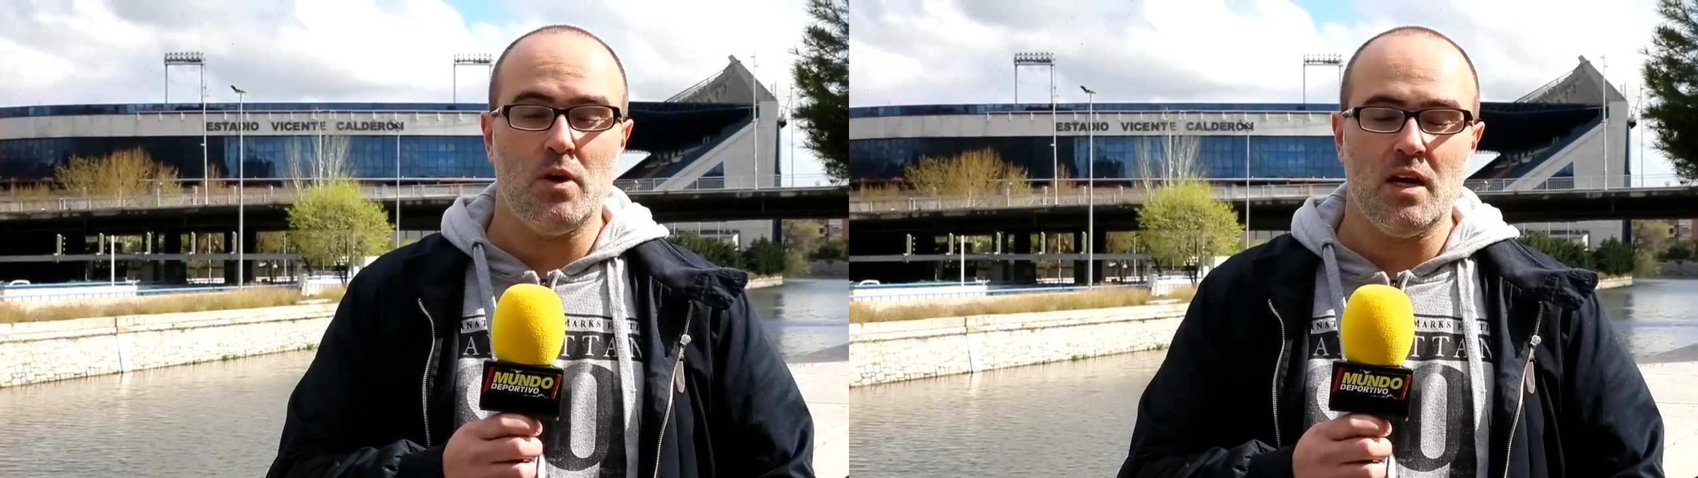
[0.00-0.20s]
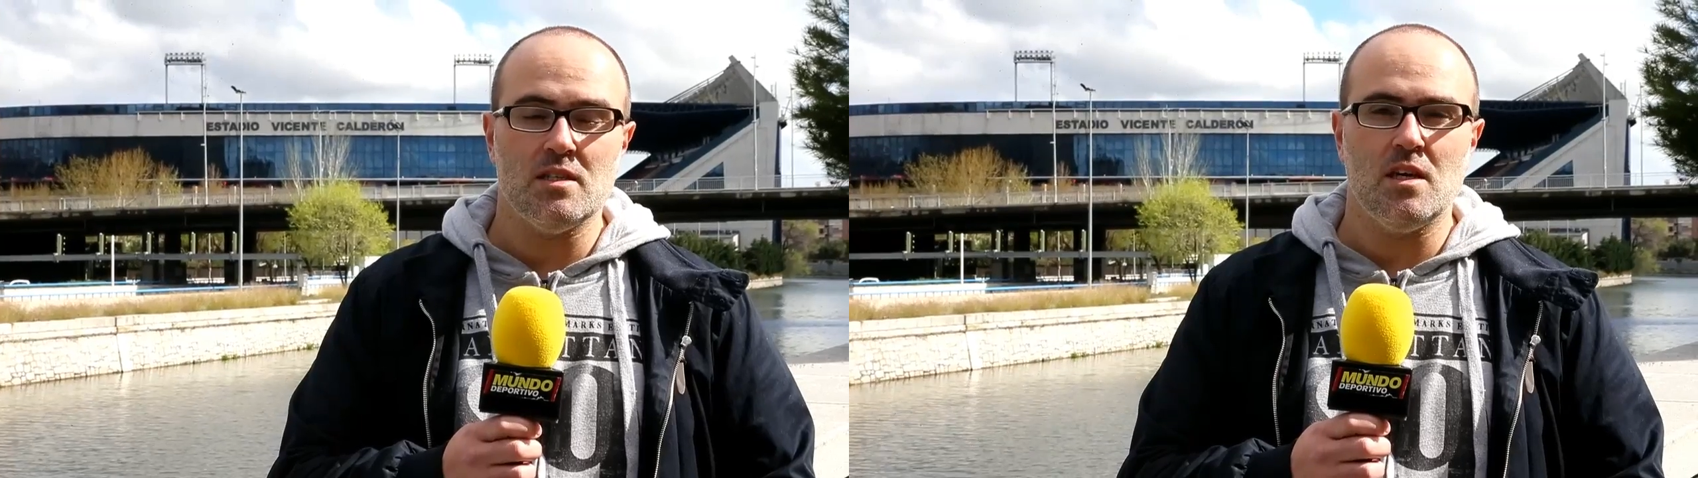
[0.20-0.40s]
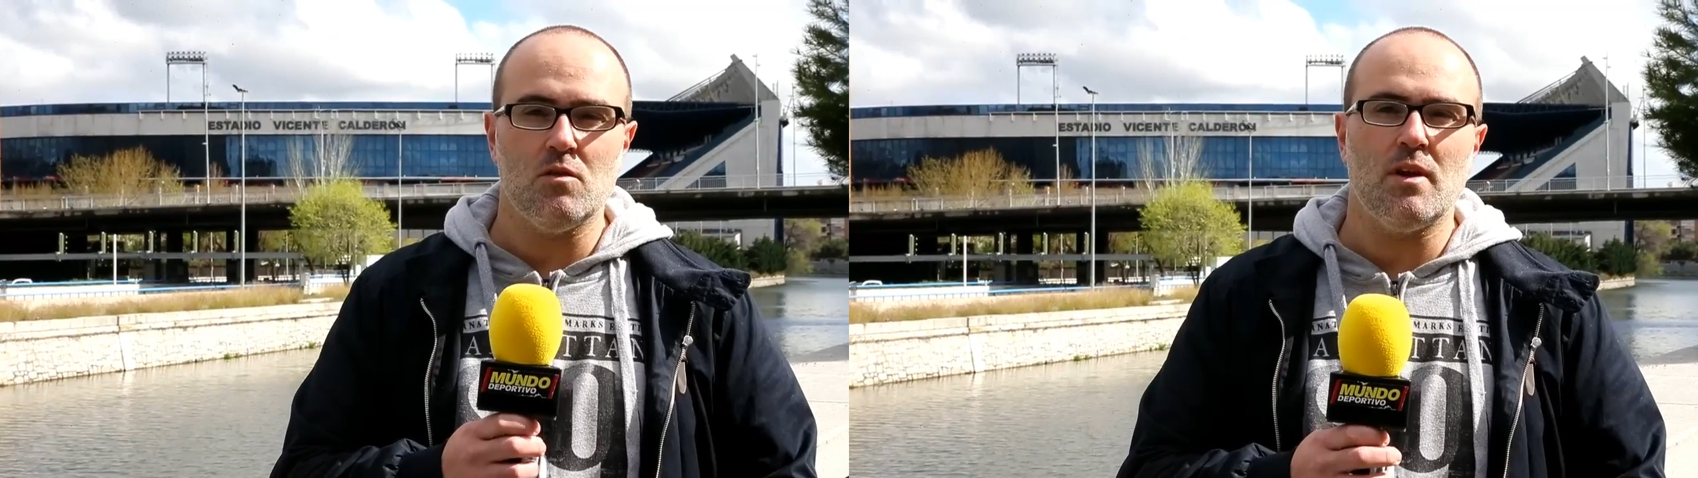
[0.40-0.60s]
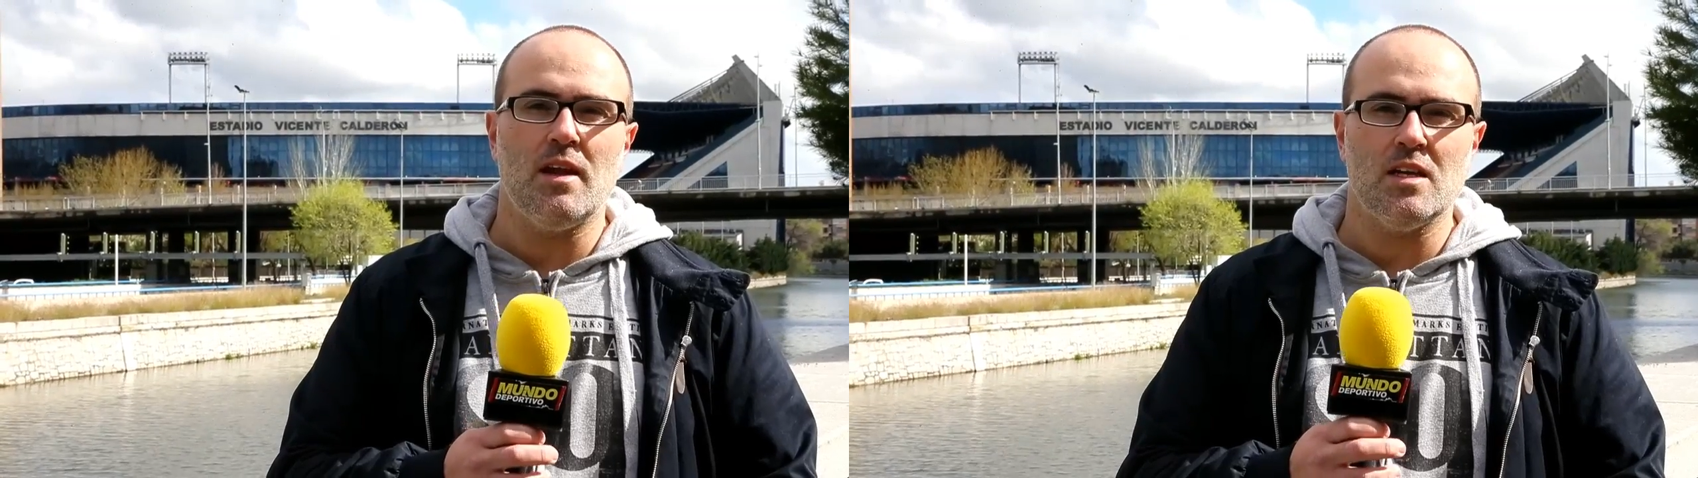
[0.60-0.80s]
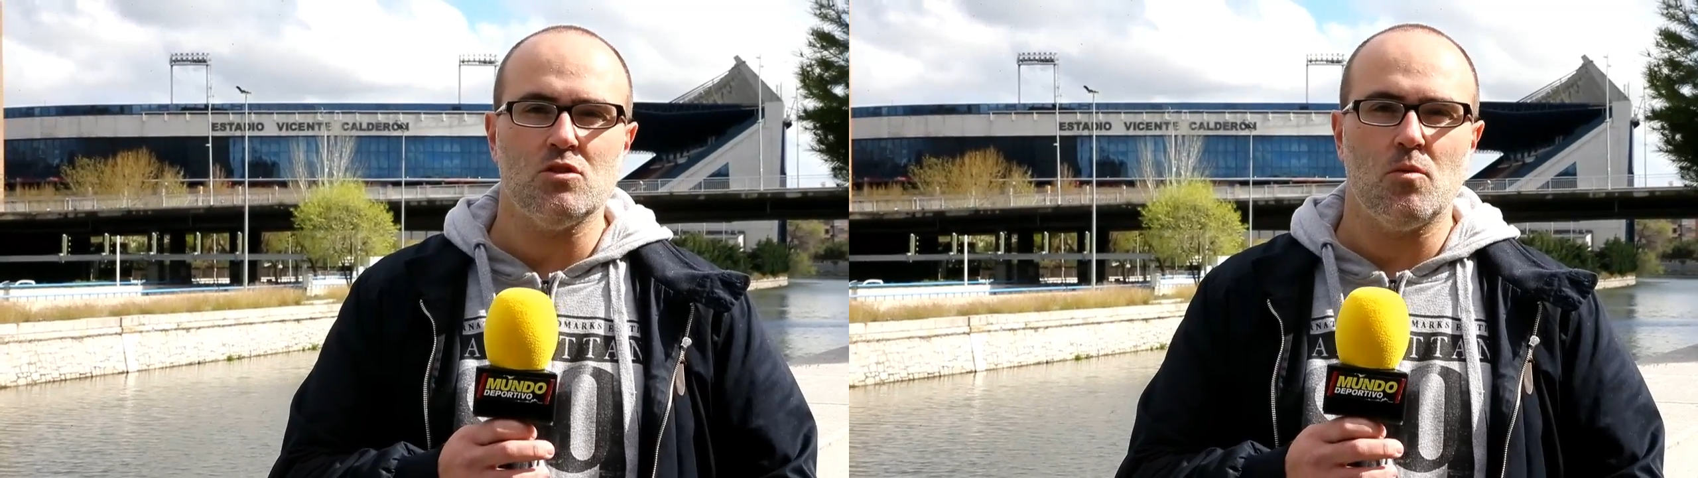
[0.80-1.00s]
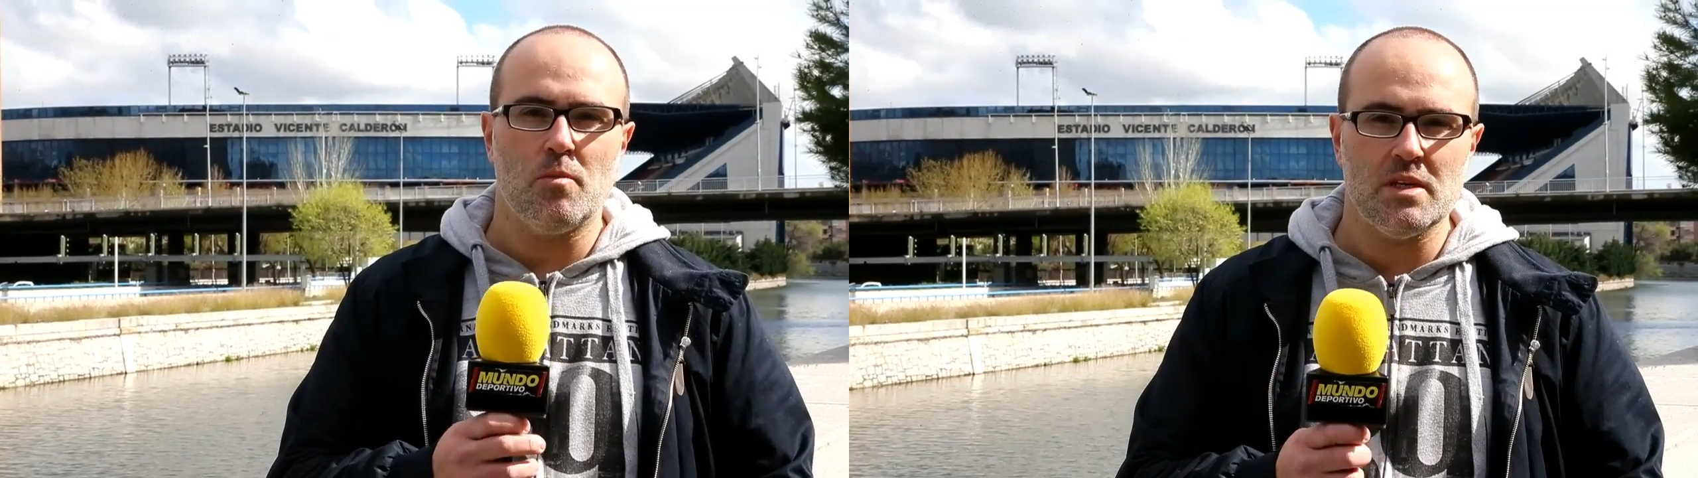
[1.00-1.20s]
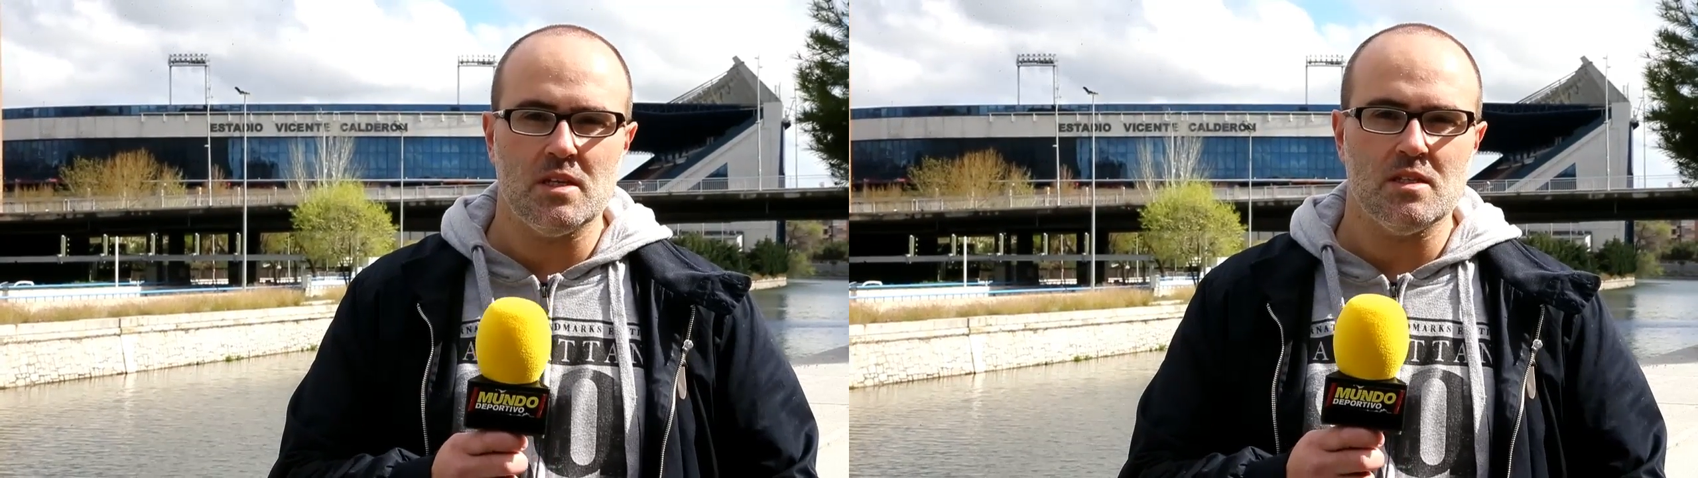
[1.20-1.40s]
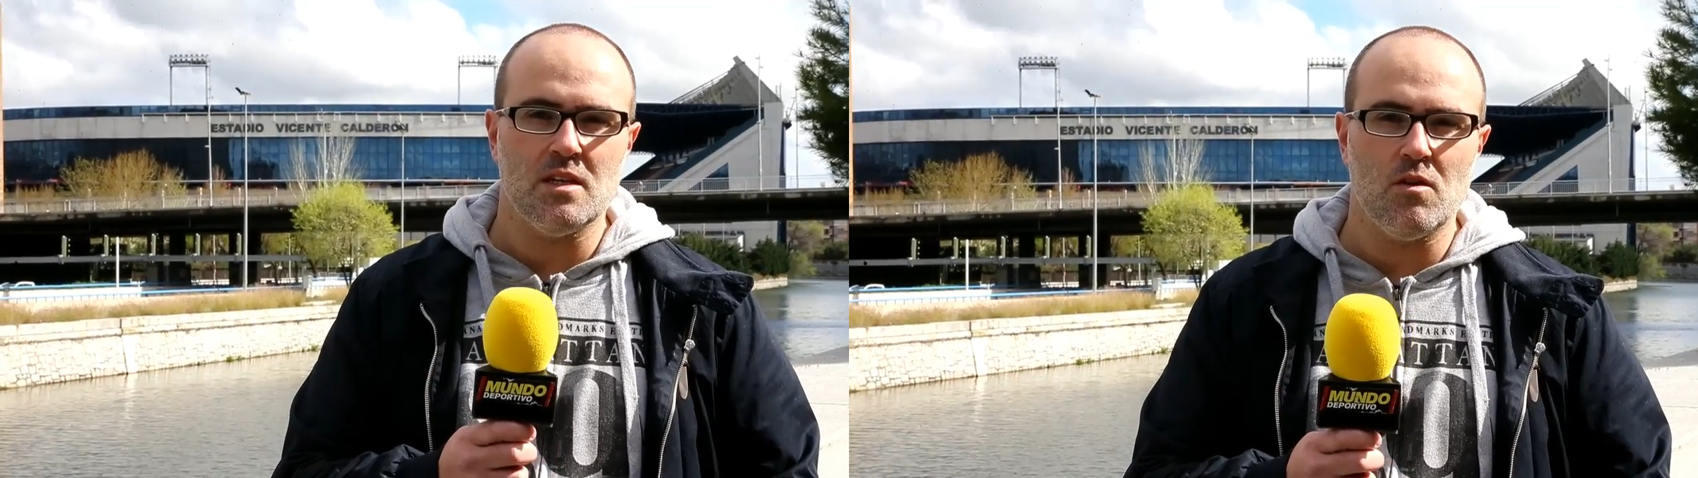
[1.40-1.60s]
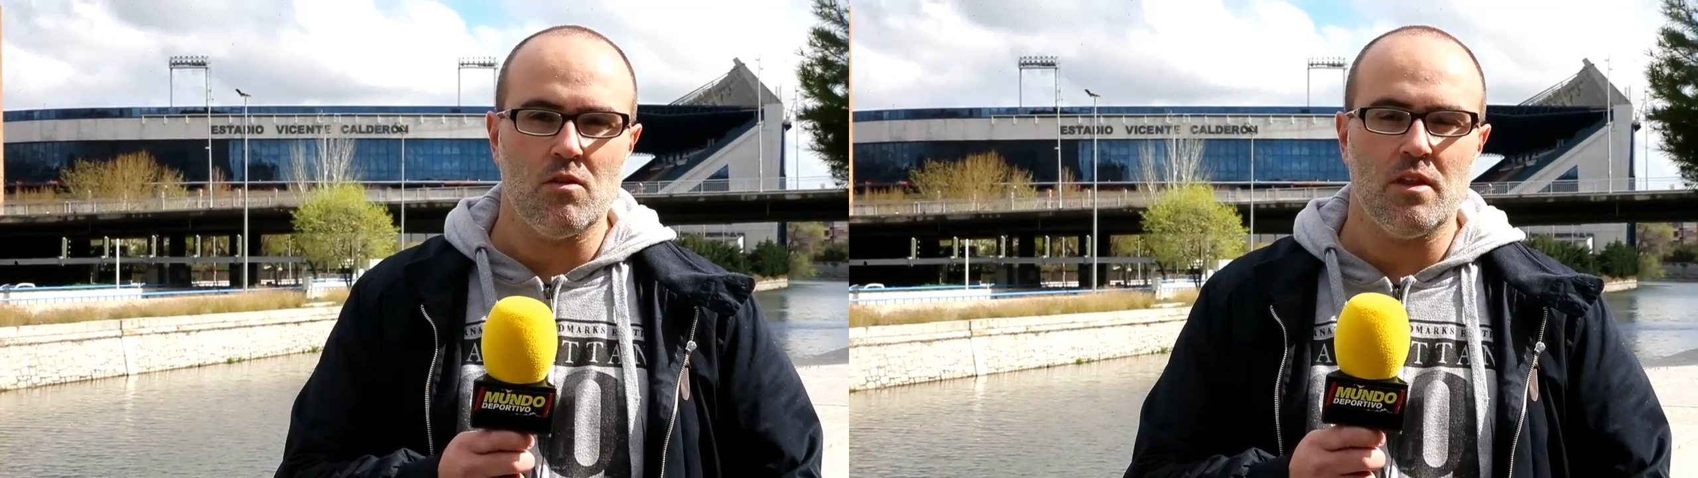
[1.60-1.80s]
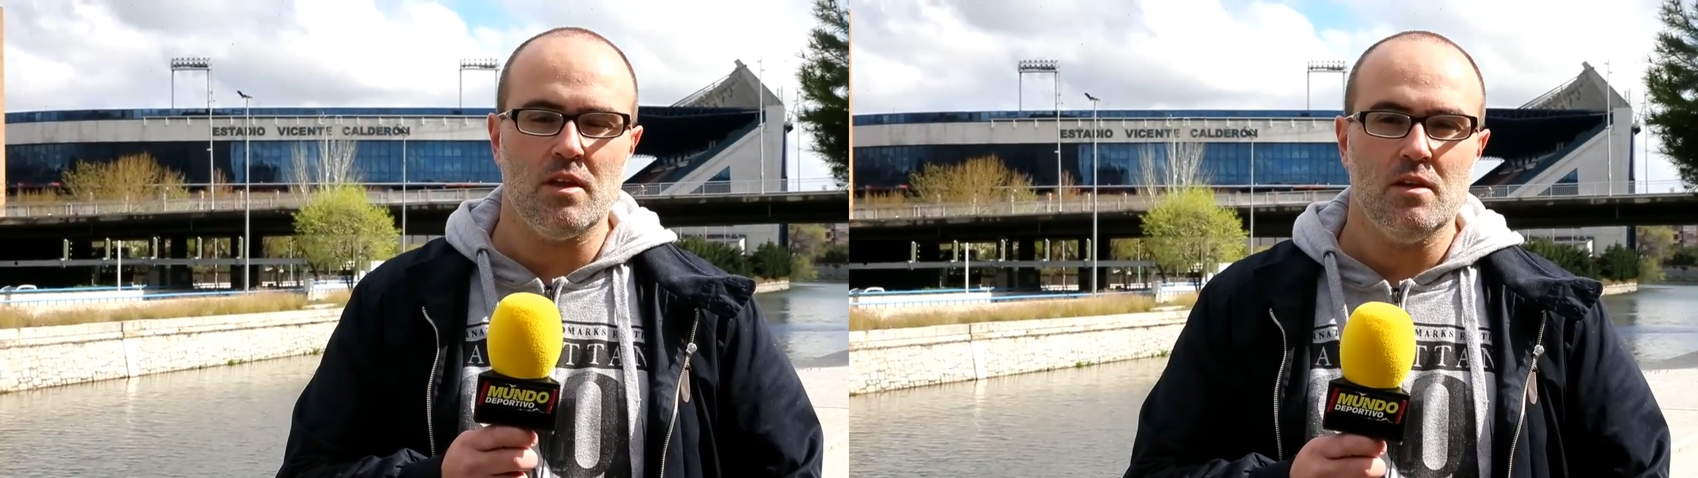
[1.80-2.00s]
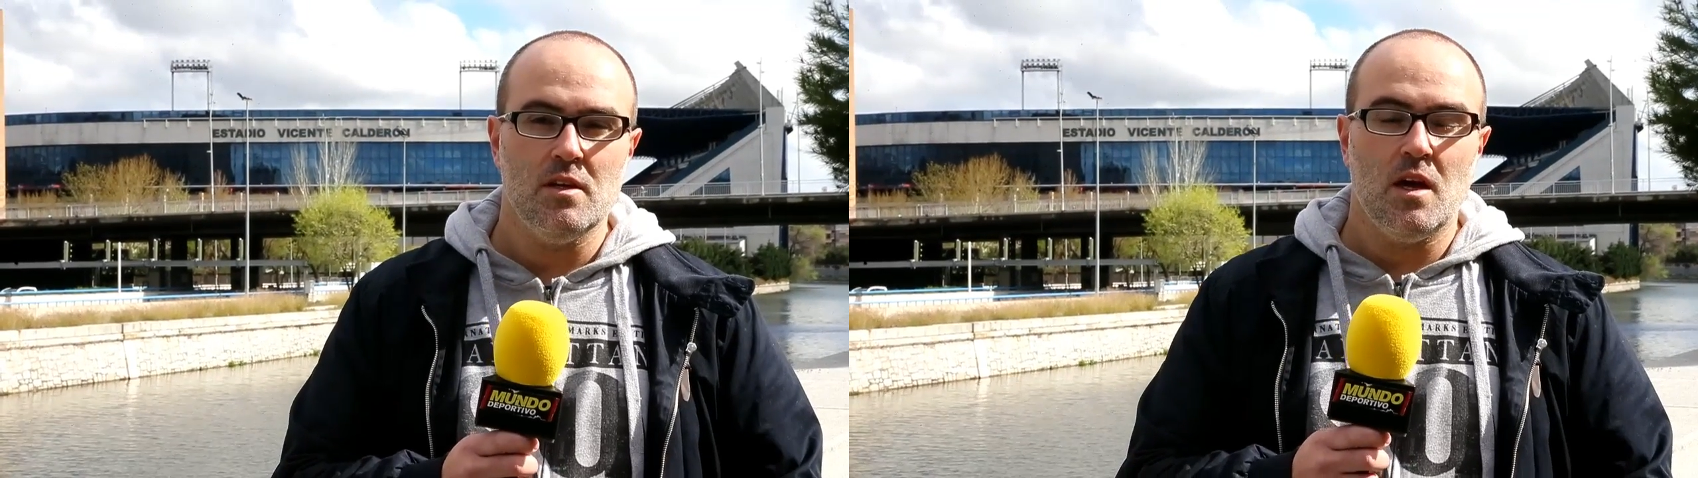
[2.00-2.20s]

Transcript: podría ser una de las sorpresas en el 11,